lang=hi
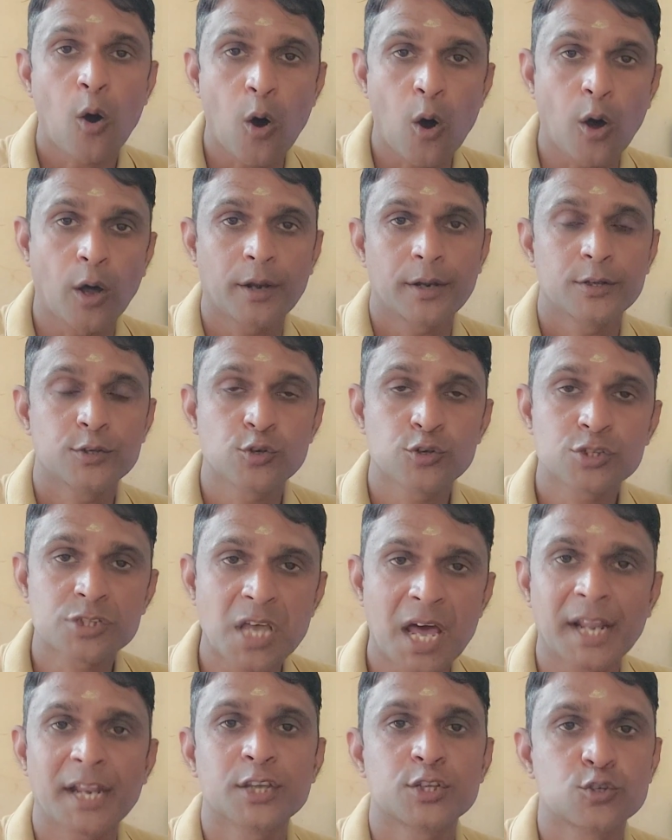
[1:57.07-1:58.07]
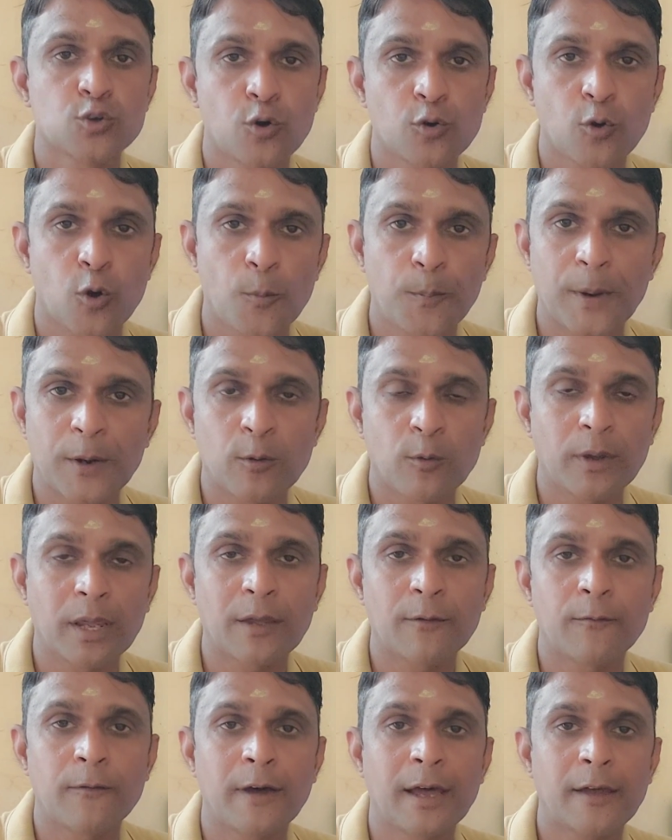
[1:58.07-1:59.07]
और जो सारे जोन ओपन
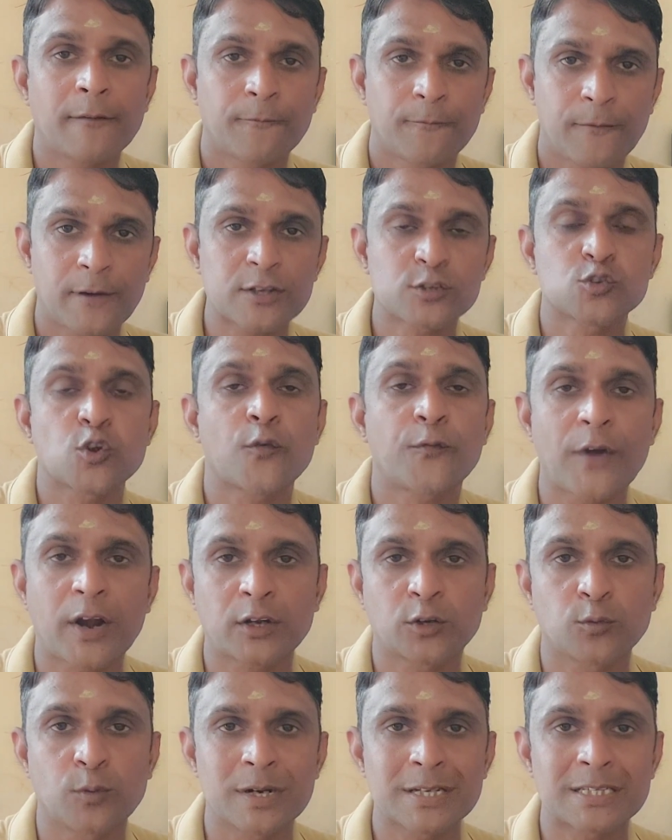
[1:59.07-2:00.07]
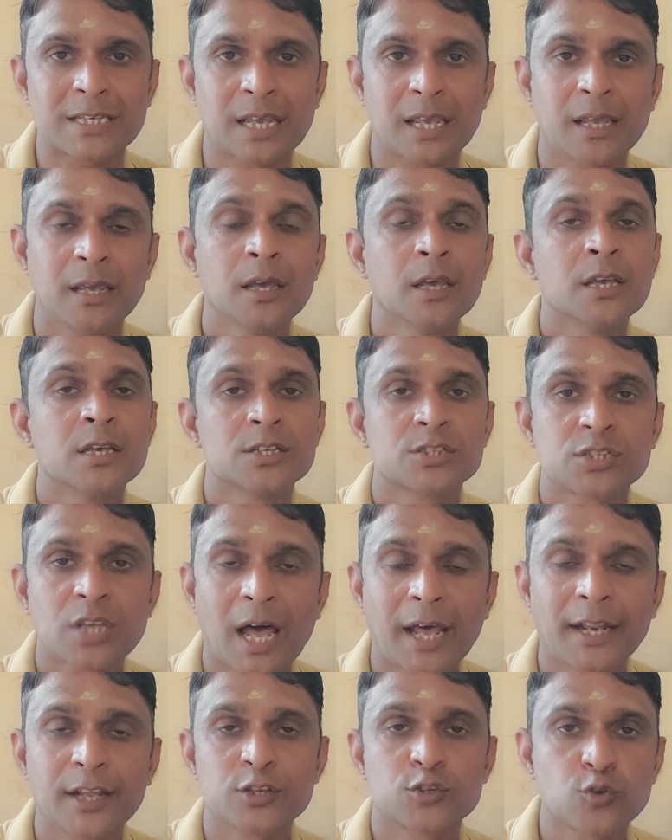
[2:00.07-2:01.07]
होंगे वह फर्स्ट ऑफ अक्टूबर से
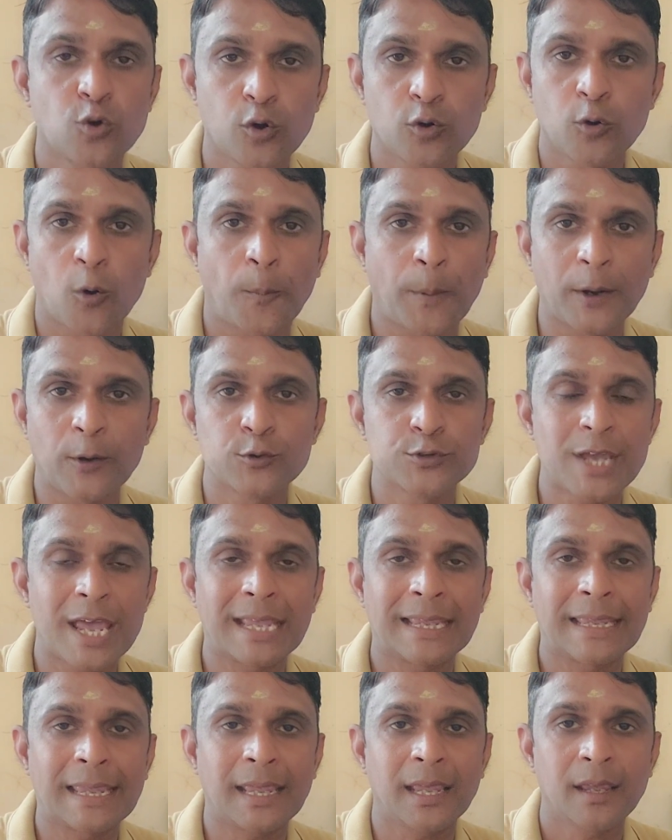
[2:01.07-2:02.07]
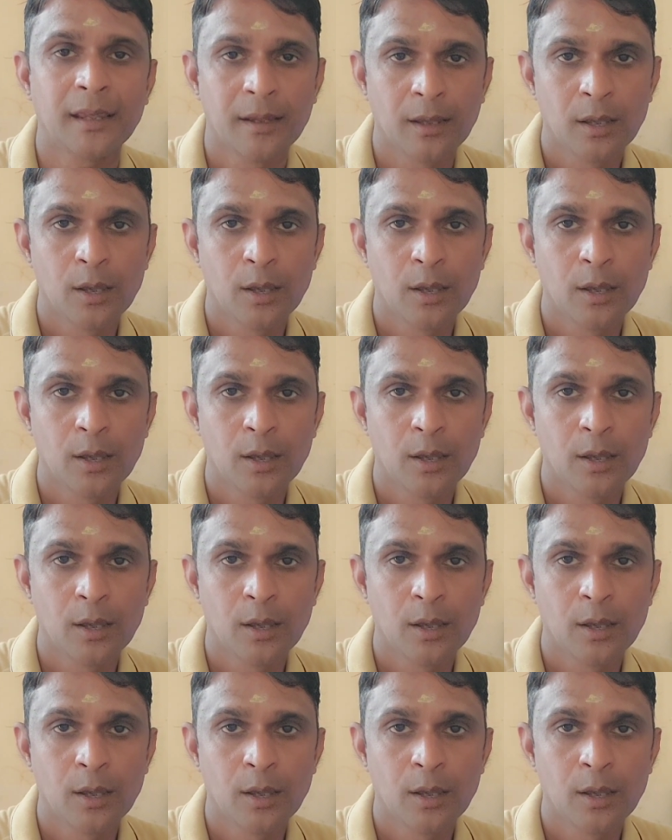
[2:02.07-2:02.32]
सारे जोन ओपन हो जाएंगे